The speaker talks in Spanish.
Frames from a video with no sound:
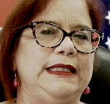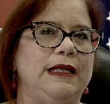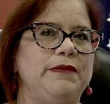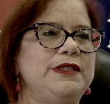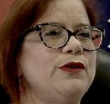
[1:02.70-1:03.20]

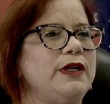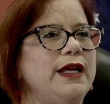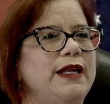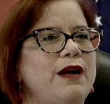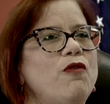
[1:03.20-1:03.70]
La
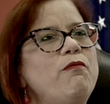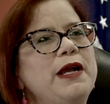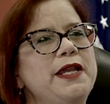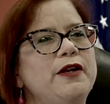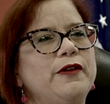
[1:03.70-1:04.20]
persona era
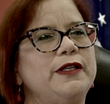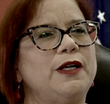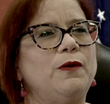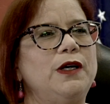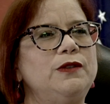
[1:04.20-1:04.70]
compañero de
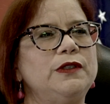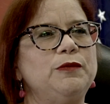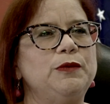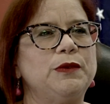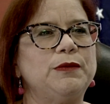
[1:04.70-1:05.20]
trabajo de
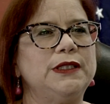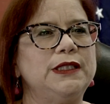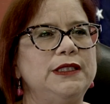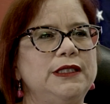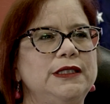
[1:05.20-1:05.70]
mi mamá
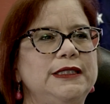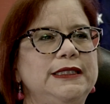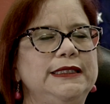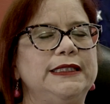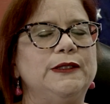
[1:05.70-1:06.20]

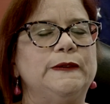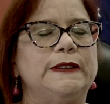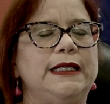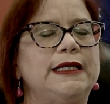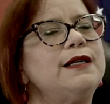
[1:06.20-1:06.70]
y
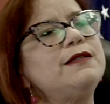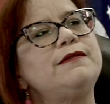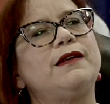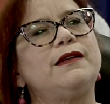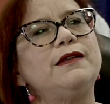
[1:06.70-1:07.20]
llegó a la
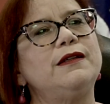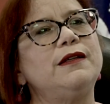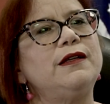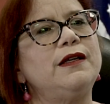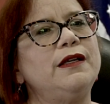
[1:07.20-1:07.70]
casa
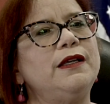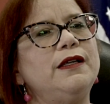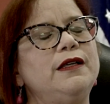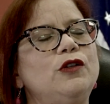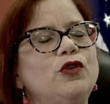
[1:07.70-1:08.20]

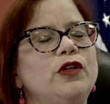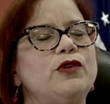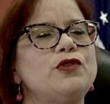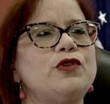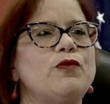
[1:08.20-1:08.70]
eh, donde
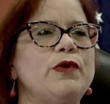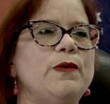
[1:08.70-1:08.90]
nosotros